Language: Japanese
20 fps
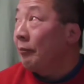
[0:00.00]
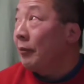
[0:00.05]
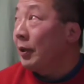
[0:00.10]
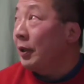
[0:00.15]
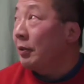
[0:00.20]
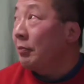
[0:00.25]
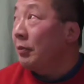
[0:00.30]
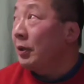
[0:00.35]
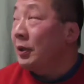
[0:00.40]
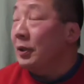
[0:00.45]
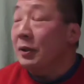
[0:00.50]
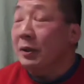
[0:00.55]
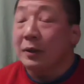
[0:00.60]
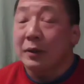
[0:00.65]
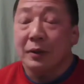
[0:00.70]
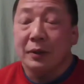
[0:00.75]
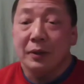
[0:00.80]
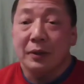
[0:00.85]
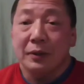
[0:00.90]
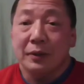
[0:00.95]
まあ、今だい
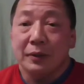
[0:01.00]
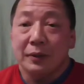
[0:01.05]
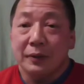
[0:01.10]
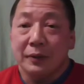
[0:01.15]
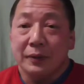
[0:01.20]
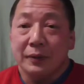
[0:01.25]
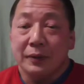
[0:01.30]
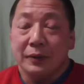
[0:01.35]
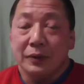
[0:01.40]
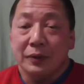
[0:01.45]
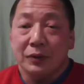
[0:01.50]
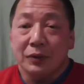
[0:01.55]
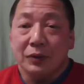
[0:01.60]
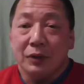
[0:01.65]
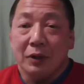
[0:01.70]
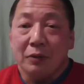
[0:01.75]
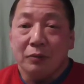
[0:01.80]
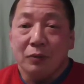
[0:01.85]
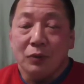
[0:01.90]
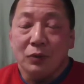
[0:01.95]

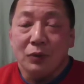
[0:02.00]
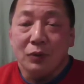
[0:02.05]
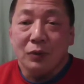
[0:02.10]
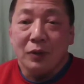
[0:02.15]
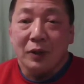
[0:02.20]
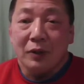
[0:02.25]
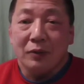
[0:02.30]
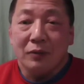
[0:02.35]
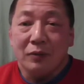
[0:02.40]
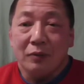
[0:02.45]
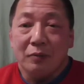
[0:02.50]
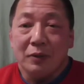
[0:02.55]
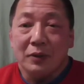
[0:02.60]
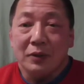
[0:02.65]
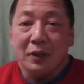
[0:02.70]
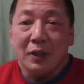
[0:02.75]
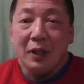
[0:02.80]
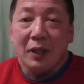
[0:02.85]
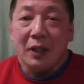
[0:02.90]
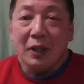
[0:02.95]
ぶ遅うなっておりま
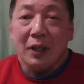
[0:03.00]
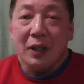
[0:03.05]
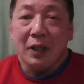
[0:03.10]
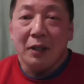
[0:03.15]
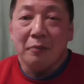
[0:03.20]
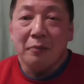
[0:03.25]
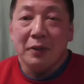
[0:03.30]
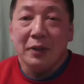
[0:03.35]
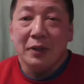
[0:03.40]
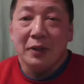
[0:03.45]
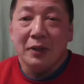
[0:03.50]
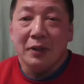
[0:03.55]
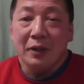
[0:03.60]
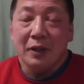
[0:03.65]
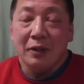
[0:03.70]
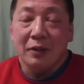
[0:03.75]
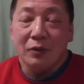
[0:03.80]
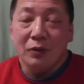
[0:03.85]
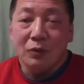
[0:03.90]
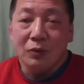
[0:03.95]
すが早めに
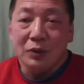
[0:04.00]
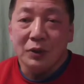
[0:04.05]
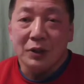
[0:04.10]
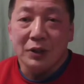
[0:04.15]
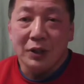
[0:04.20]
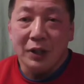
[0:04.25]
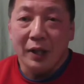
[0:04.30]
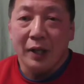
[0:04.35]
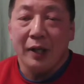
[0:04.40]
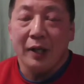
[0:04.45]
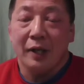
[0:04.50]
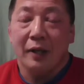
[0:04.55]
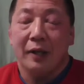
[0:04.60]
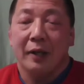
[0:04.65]
寝るようにして、